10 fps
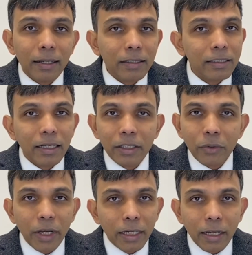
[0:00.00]
স্টেট
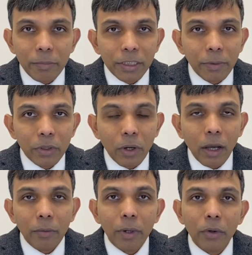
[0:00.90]
ওয়ে ইনকাম হিসেবে ধরা
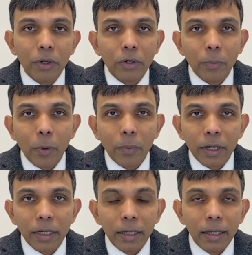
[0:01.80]
হবে অন্যান্য
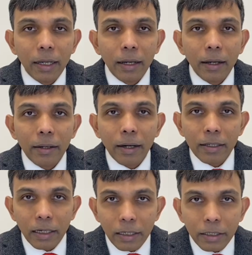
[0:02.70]
প্রপার্টি
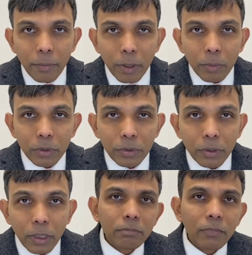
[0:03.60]
রেন্টাল ইনকামের মতো
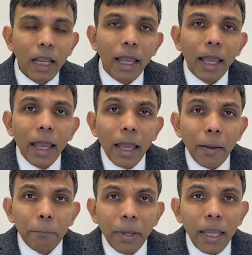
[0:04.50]

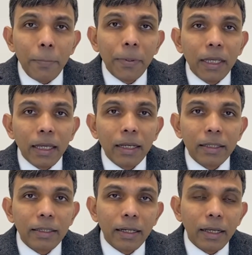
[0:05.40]
ভেপিং এর
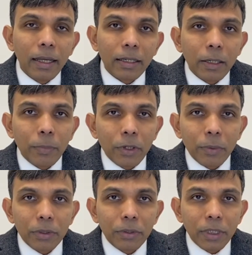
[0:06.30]
ক্ষেত্রে একটা
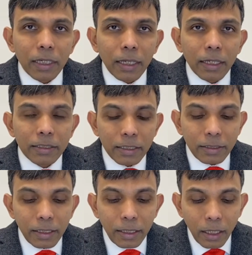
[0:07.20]
পরিবর্তন
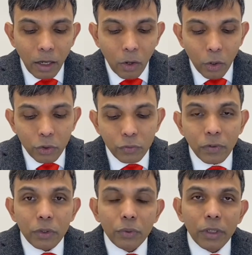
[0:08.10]
এসেছে
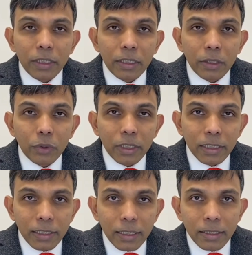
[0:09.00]
অক্টোবর টোয়েন্টি টোয়েন্টি
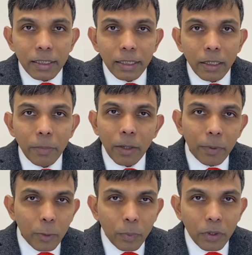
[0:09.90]
সিক্স থেকে
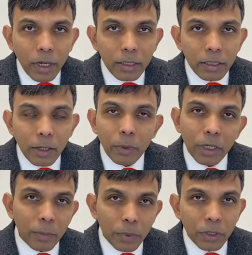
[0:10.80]
ভেপিং প্রোডাক্ট এবং
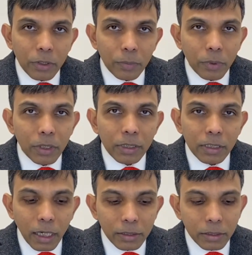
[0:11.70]
ইম্পোর্টের উপর চার্জ